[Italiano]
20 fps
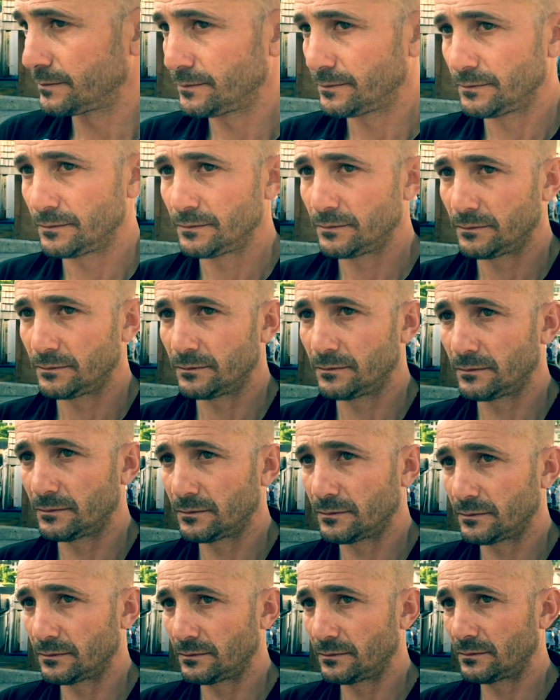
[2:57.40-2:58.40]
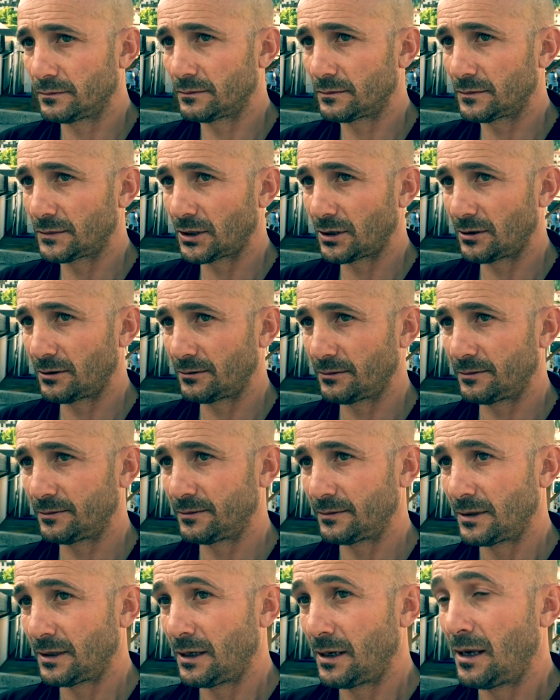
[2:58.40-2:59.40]
aggressivi,
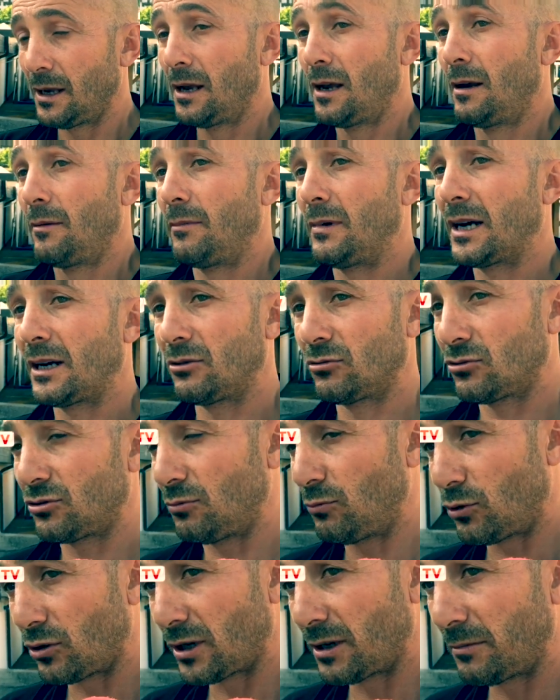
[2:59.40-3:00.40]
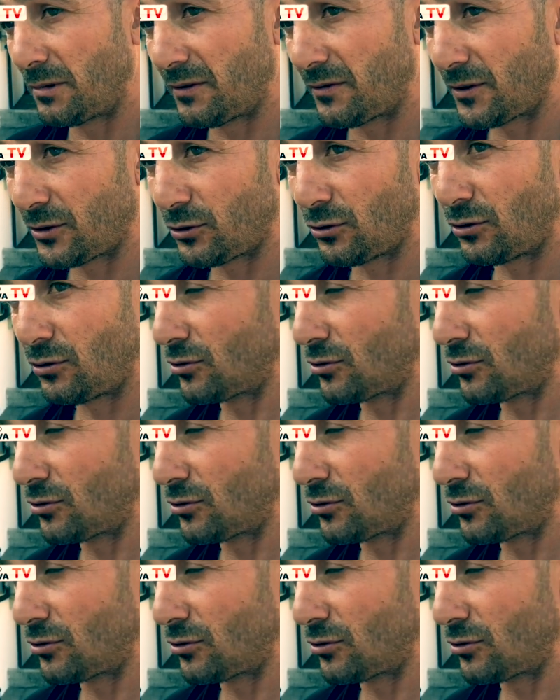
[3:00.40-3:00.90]
Ah, con Simone abbiamo fatto il